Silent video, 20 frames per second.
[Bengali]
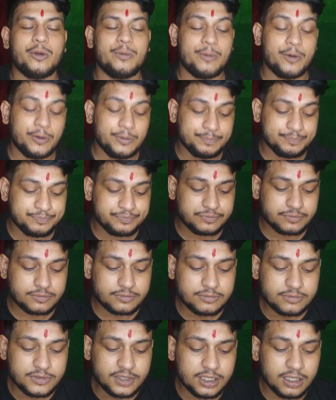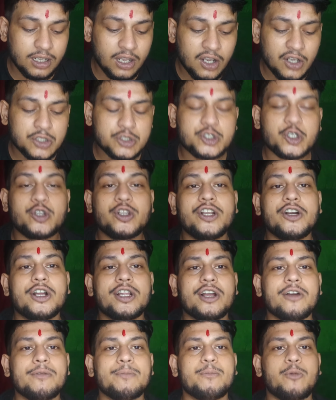বলবো সত্যি
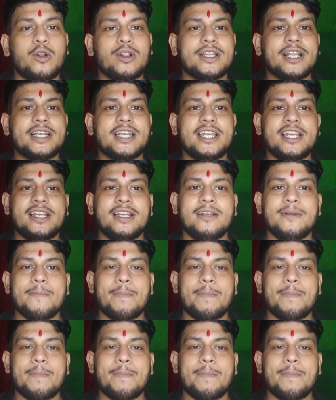কথা বলতে কি